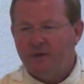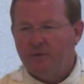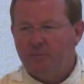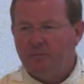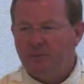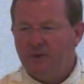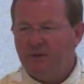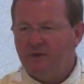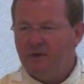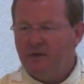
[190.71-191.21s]

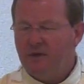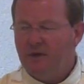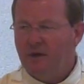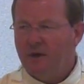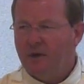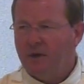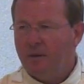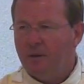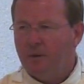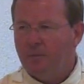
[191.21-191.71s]
mit
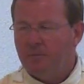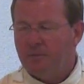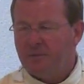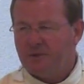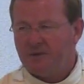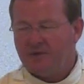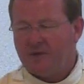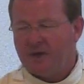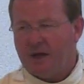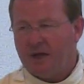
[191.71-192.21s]
ihr
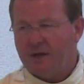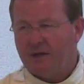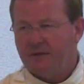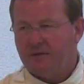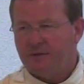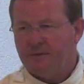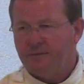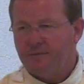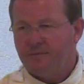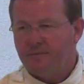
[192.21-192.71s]

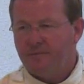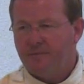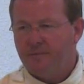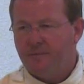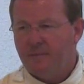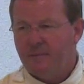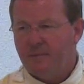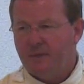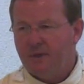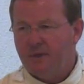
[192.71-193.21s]
betrachten.
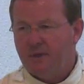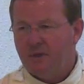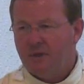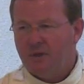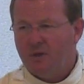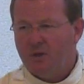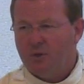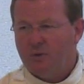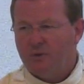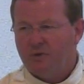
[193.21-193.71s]

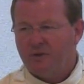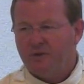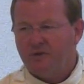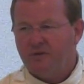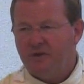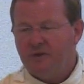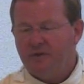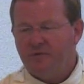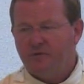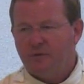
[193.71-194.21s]
Das hilft